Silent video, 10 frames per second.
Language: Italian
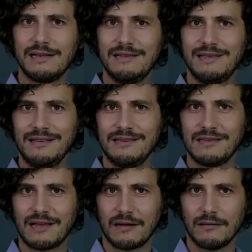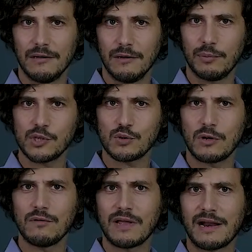l'identità,
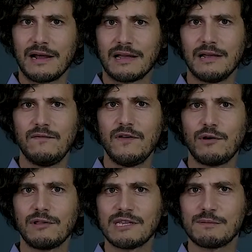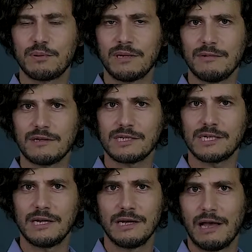possono aiutare anche il vino ad
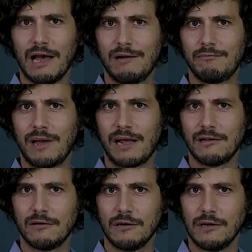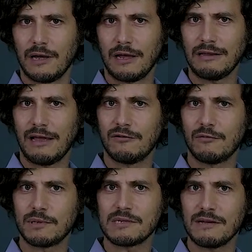esprimersi al meglio,
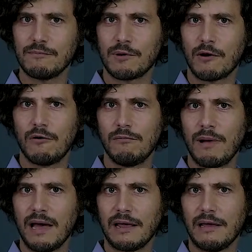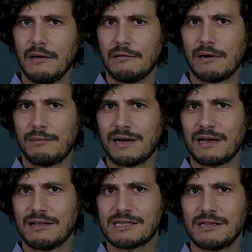andando per esempio a colmare una
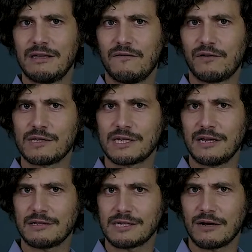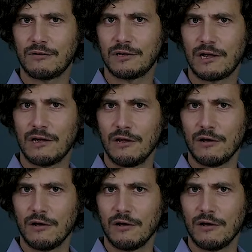mancanza di freschezza con,